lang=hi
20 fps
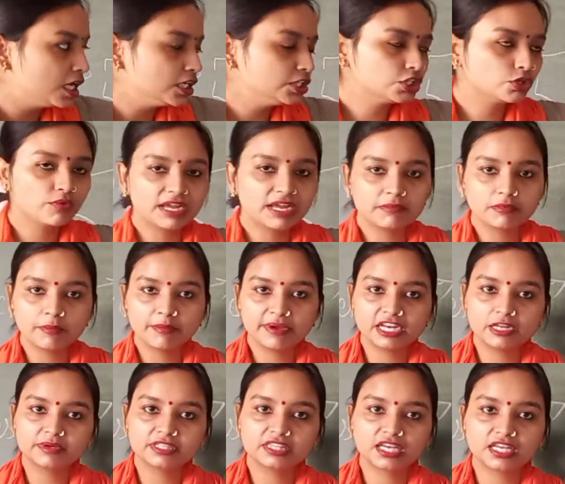अर्थ क्वेक में
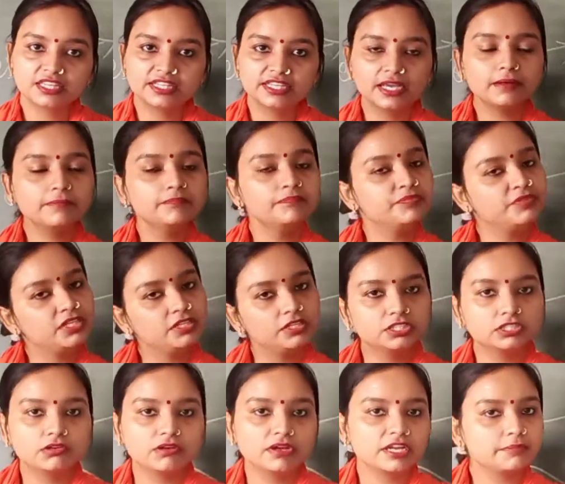मैंने बता दिया
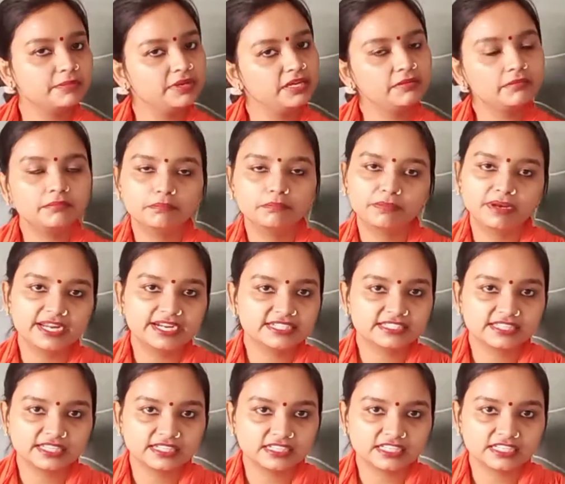अर्थ एक में
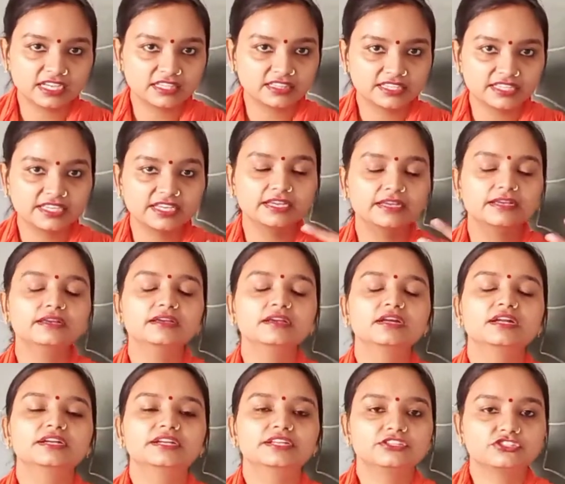प्लेट्स हिल जाती
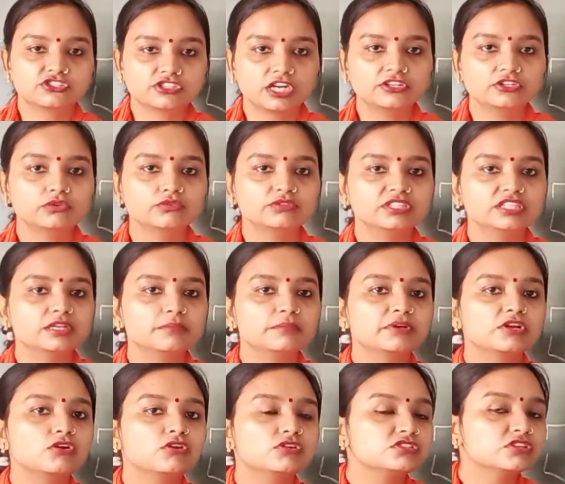हैं डिस्ट्रक्ट होते हैं
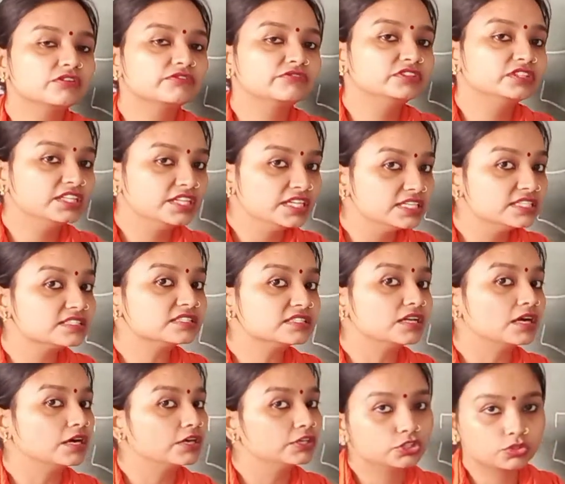बिकॉज ऑफ दिस
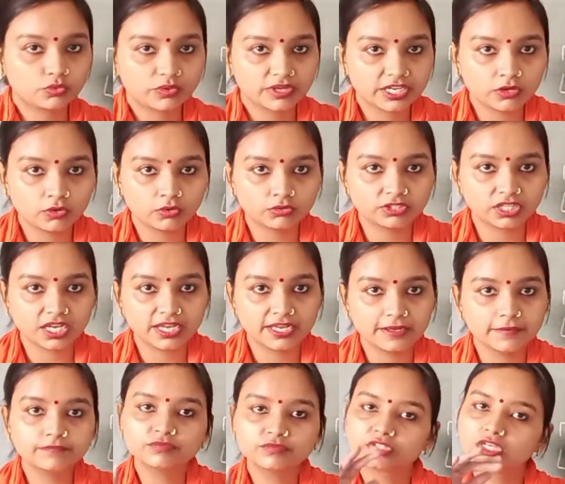अर्थ एक होता
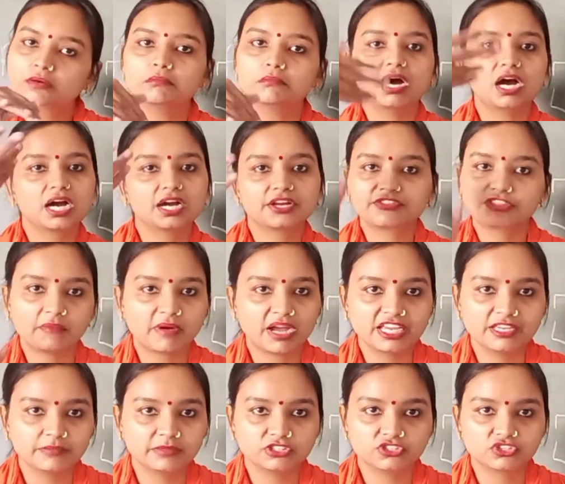है बाहर
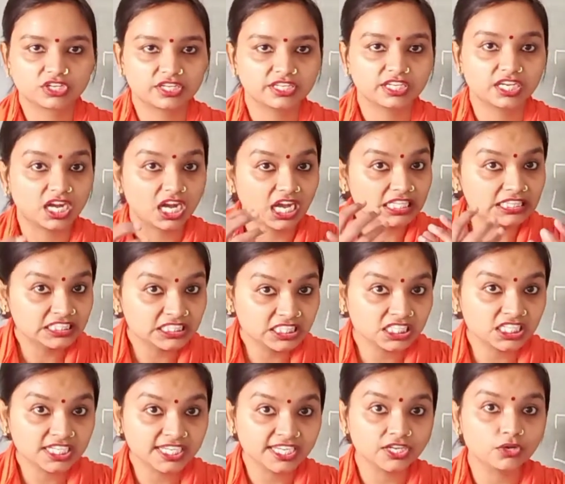तबाही मच गई
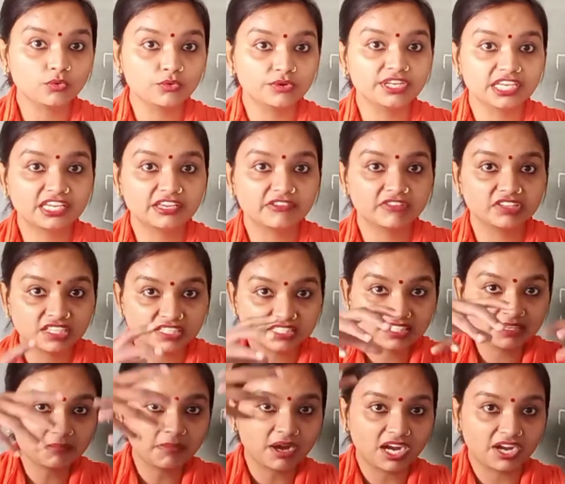अंदर के होने की वजह
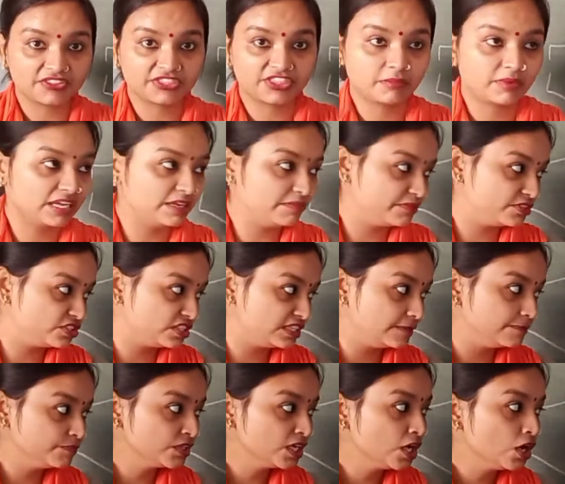से बाहर तबाही
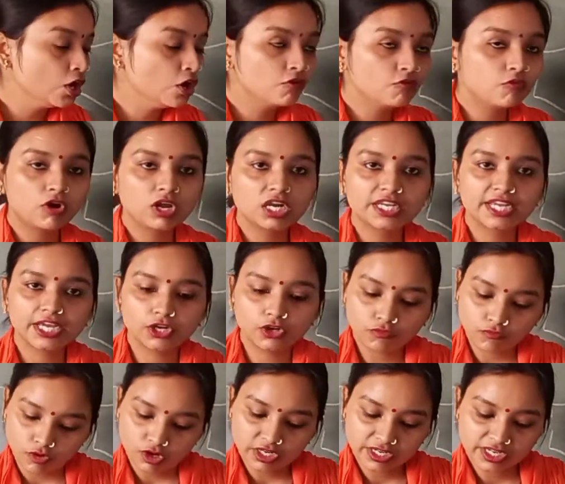मची
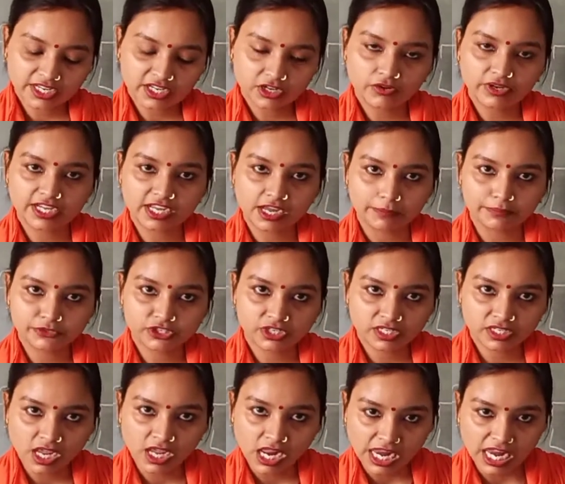वॉलकैनो वॉलकैनो
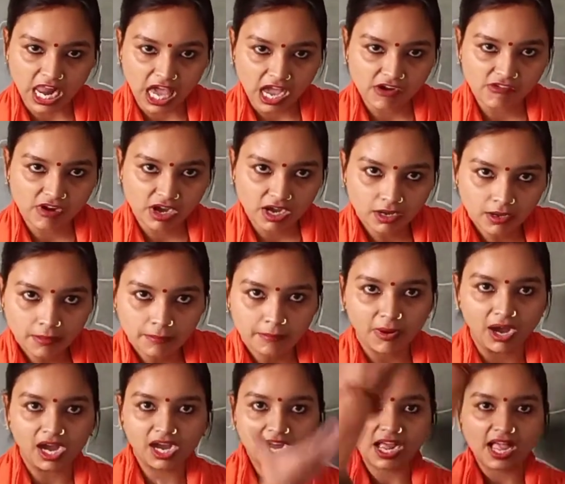इरप्शन लावा
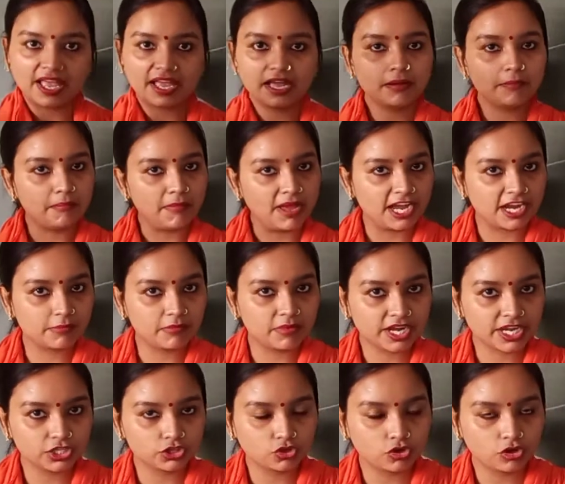बाहर आया
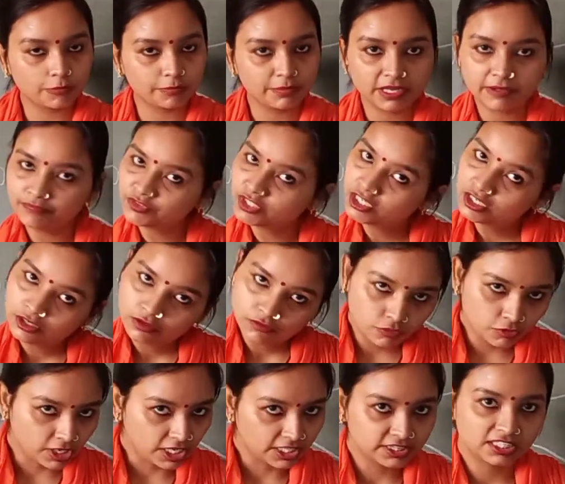मैग्मा के तौर पे
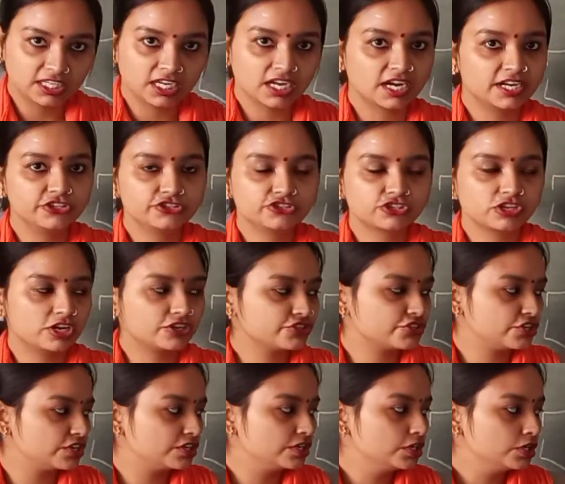वो अंदर का
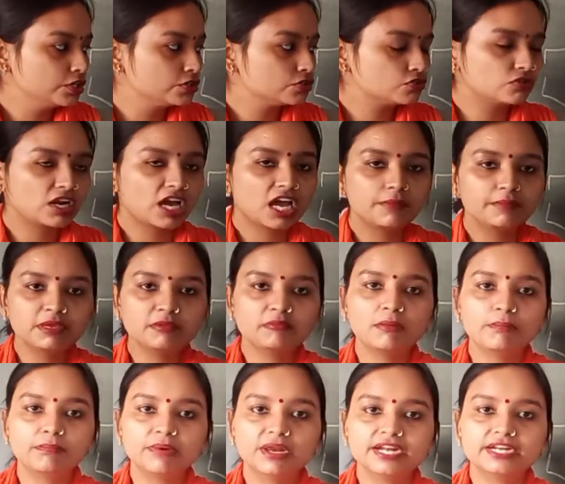डिस्ट्रक्शन सुनामी
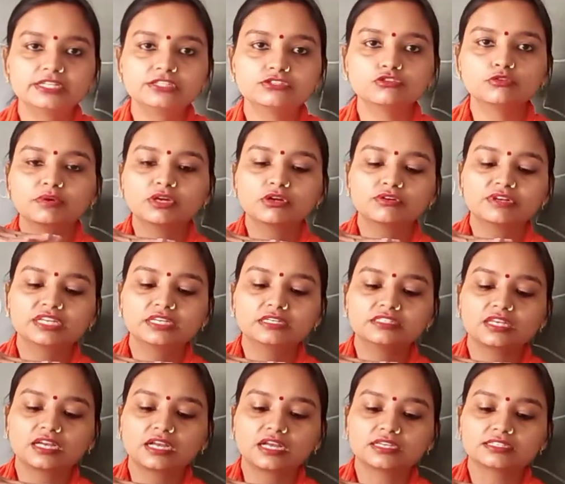में प्लेट्स ऊपर
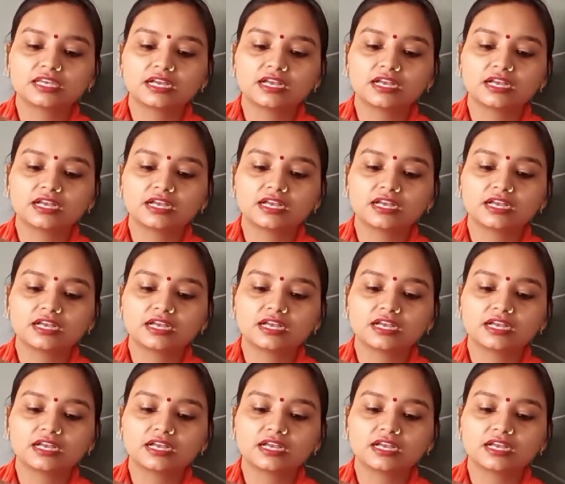उठी सारा का